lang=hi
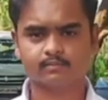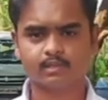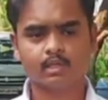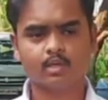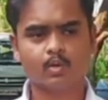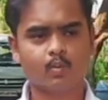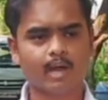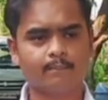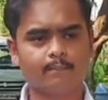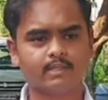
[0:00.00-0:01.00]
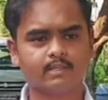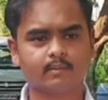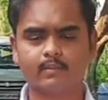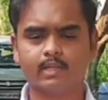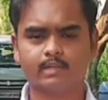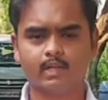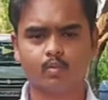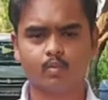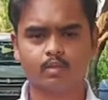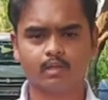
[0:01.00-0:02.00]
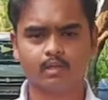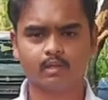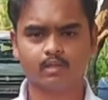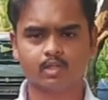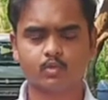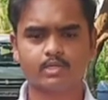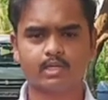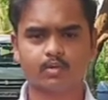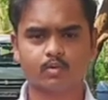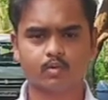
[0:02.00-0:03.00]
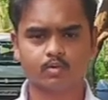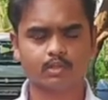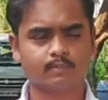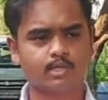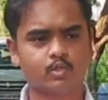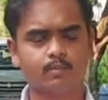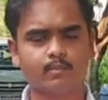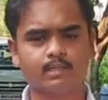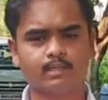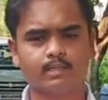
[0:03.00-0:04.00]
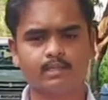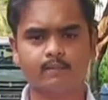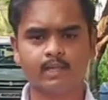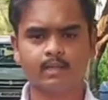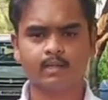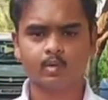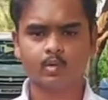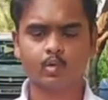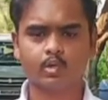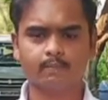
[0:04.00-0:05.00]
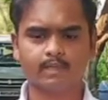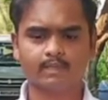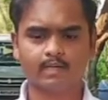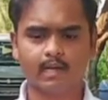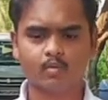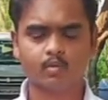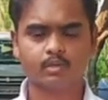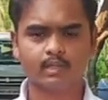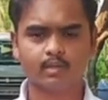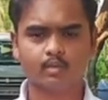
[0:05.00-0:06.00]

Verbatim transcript: कि वहाँ पे जब हम देखते हैं उस सिचुएशन को जब यीशु मसीह क्रूस पे था उसके दोनों